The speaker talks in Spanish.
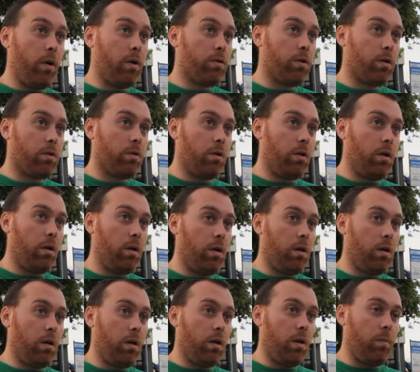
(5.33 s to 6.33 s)
bueno, yo
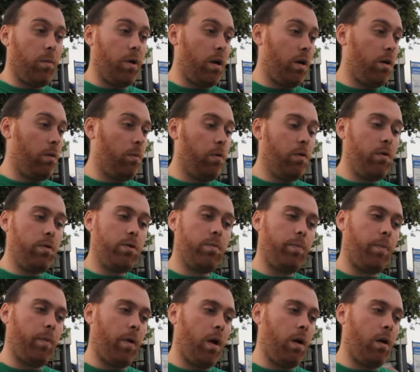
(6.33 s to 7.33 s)
soy Emiliano Much,
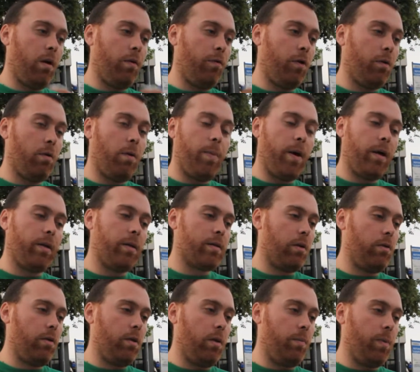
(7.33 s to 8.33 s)
eh, formo parte de
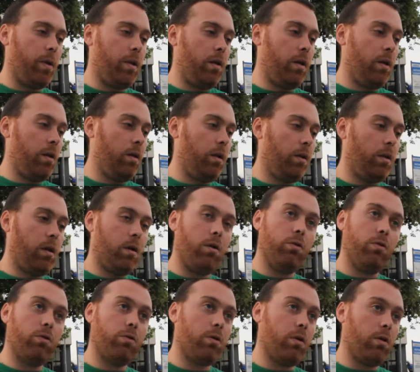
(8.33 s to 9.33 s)
San Luis Independiente, que es
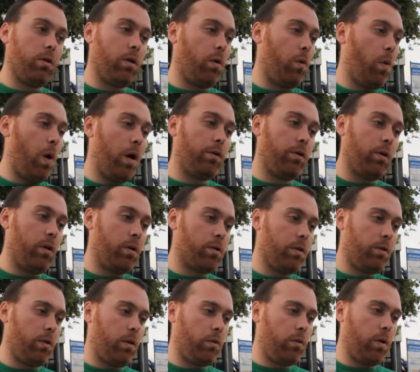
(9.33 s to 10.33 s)
conducción de cuatro de los
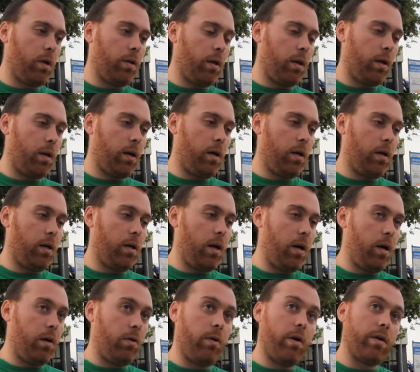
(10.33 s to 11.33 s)
centros de estudiantes acá de
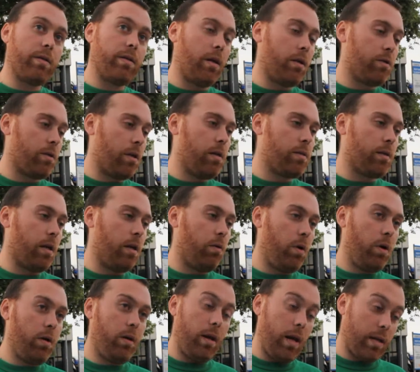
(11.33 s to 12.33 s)
la Universidad Nacional de San
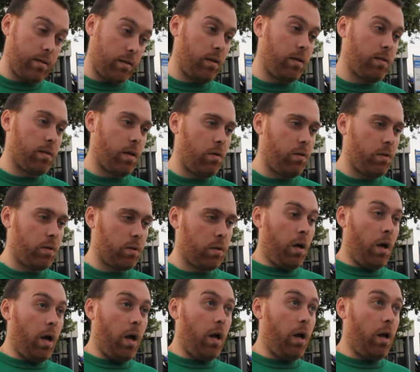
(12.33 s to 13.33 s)
Luis, de la sede de San Luis.
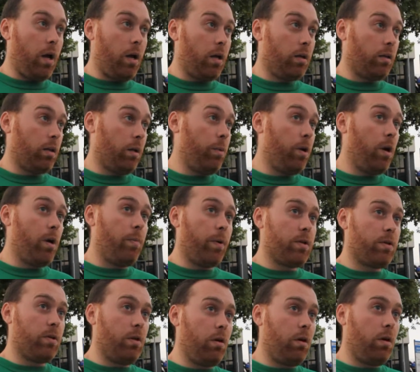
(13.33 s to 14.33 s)
Eh, y en términos de
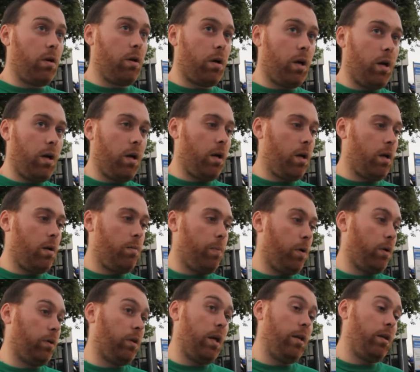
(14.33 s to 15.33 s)
impresión, creo que es
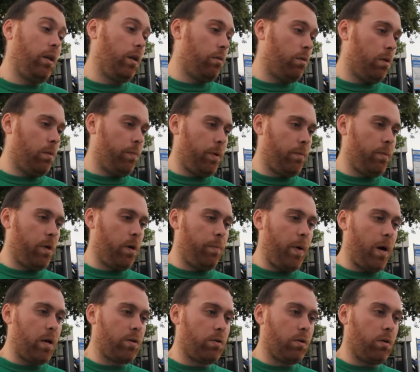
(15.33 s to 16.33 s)
importante como el primer
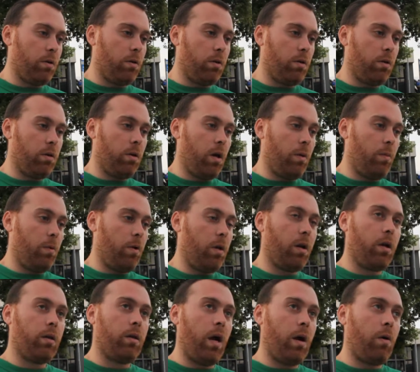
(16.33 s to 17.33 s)
paso, digamos,
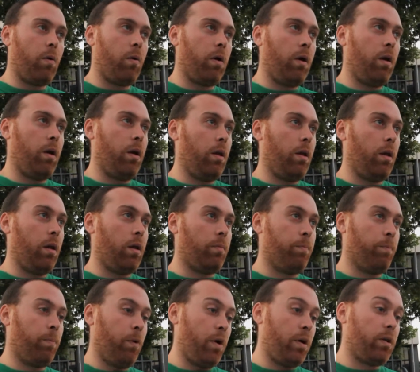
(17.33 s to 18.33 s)
de eh,
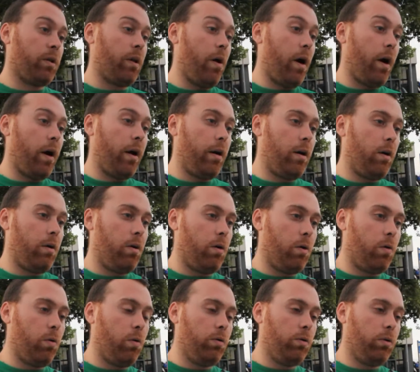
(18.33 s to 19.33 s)
poder trabajar en
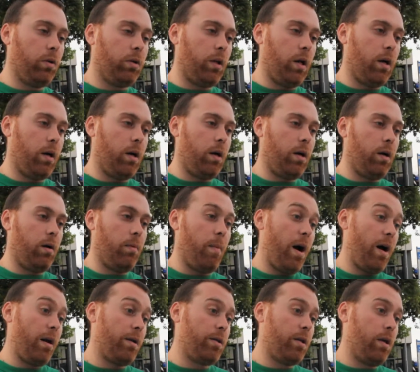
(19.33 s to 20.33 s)
conjunto estas
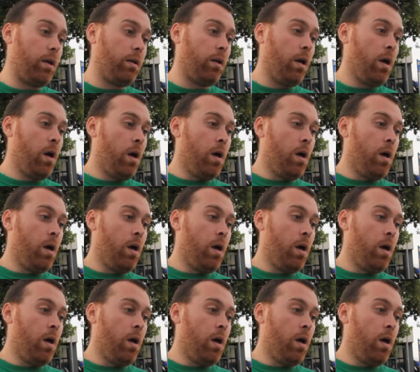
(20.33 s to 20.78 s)
marchas